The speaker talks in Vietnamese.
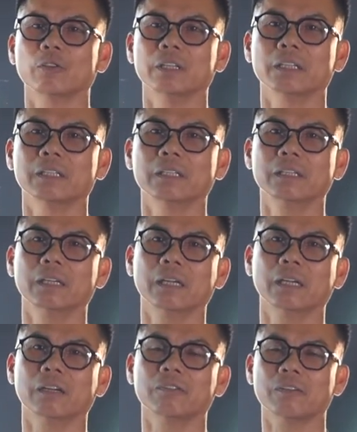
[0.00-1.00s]
tuyển
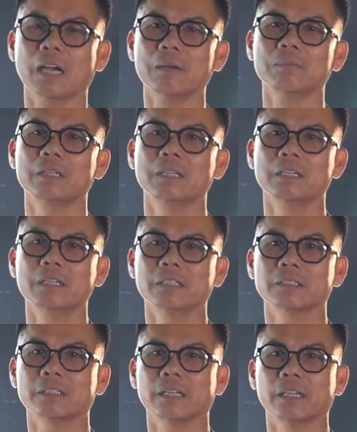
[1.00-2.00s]
uh, Pháp
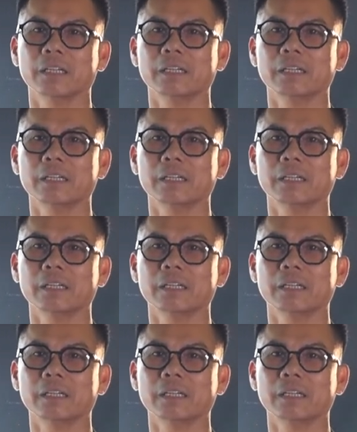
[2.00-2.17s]
sẽ